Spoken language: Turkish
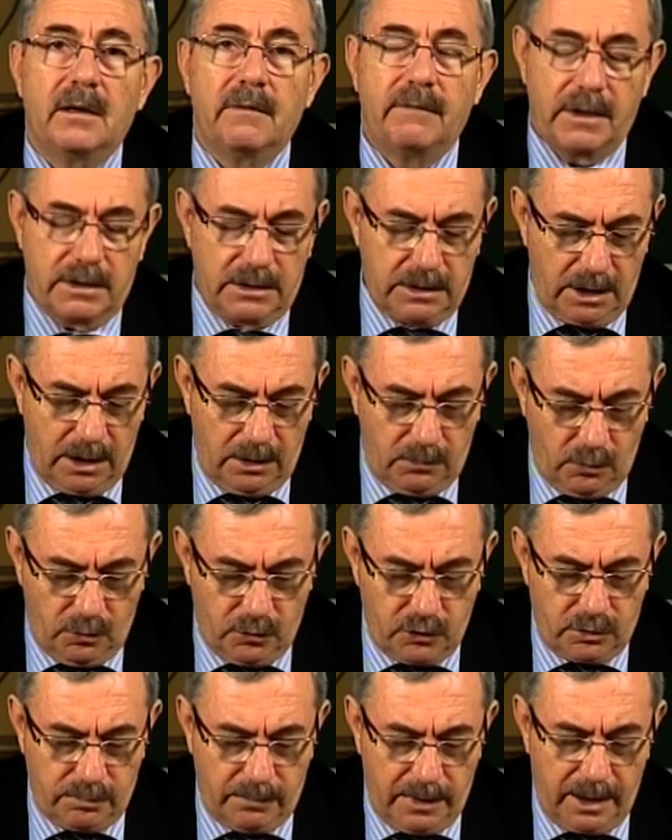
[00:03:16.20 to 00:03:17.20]
ve sıra
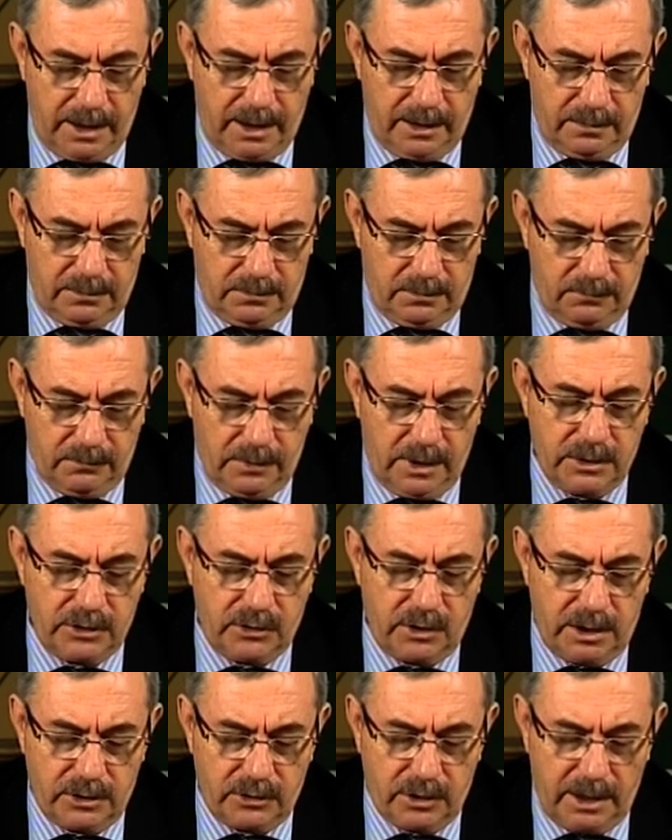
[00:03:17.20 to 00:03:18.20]
konuşmaya,
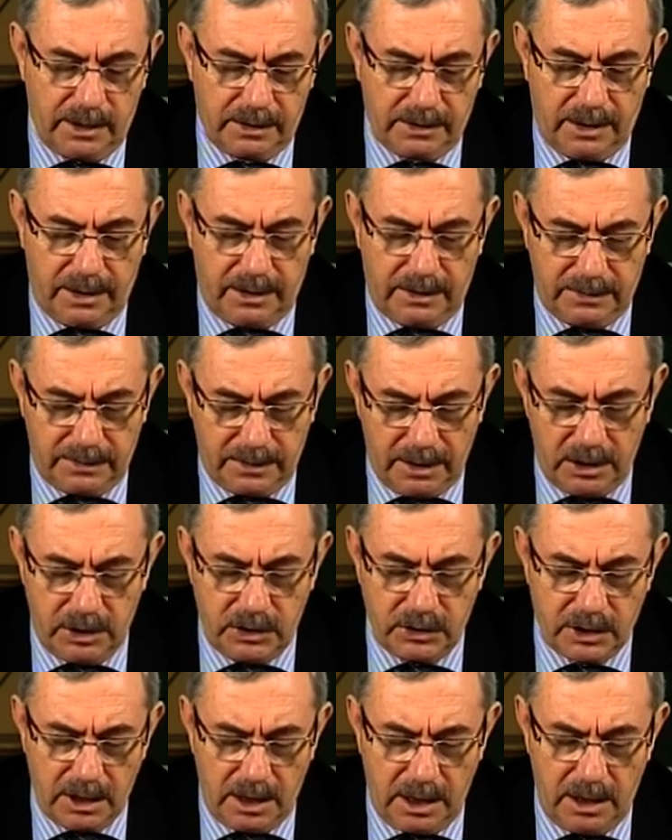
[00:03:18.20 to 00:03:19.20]
vaaz-ı nasihata
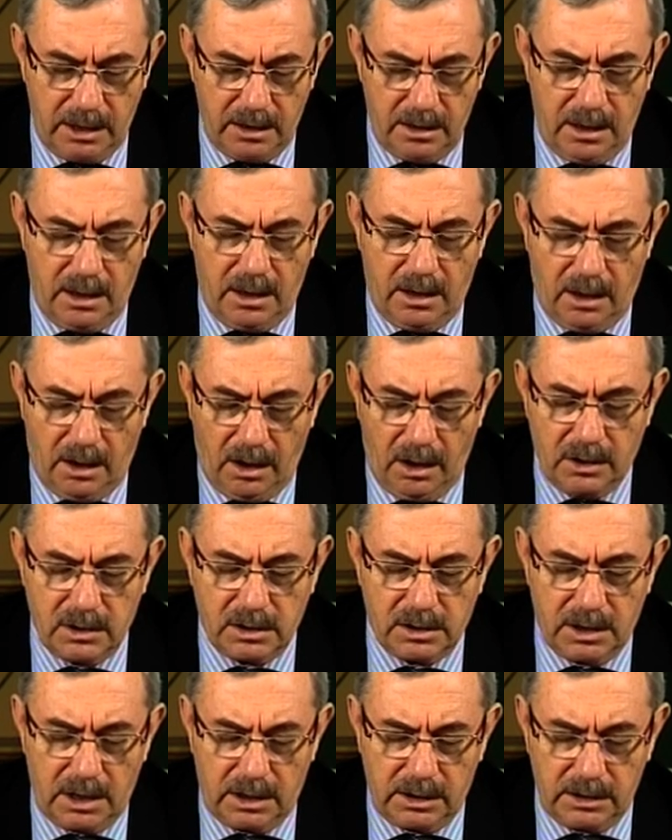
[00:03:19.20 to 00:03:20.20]
gelince
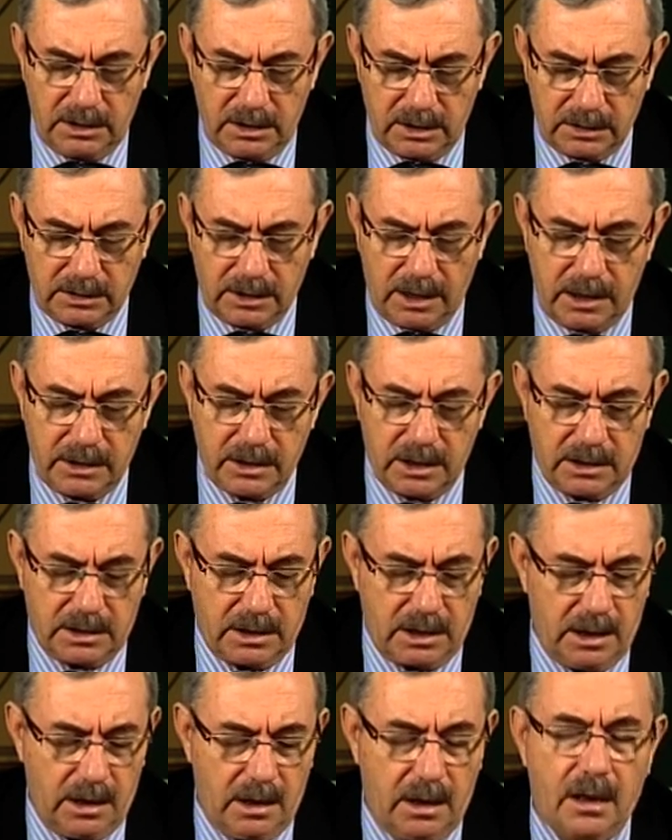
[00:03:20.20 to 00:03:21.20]
ağızlarını
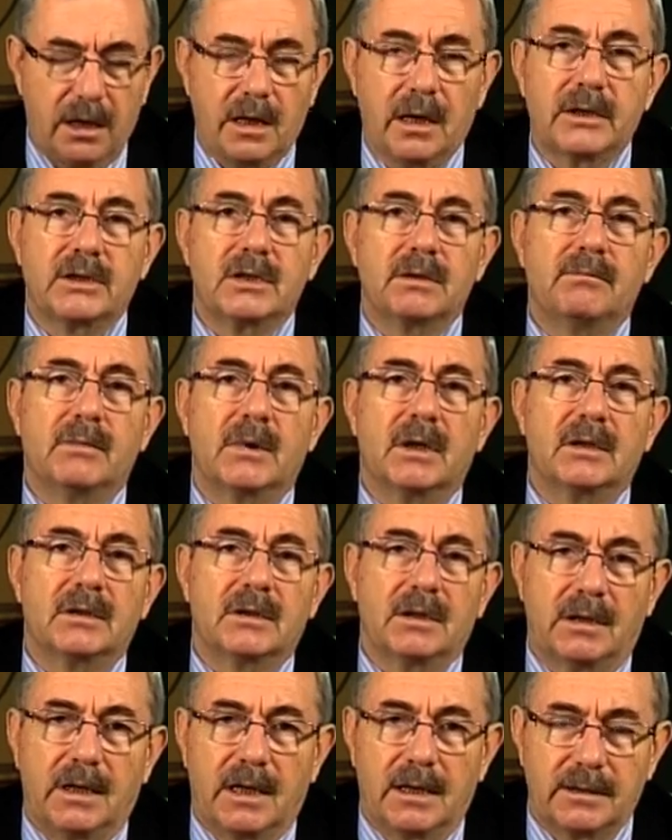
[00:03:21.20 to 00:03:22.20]
yırtarcasına açıp
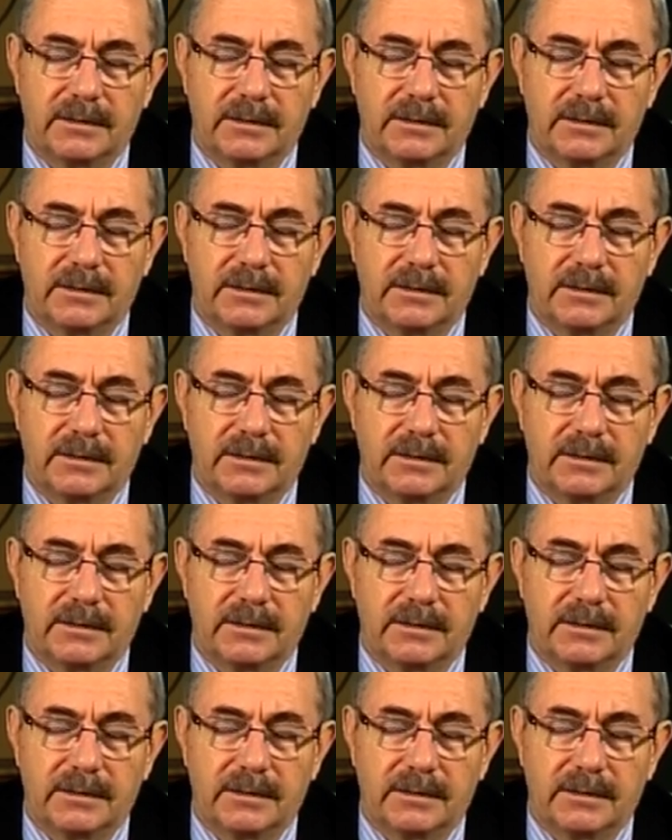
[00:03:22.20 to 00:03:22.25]
bağırırlar.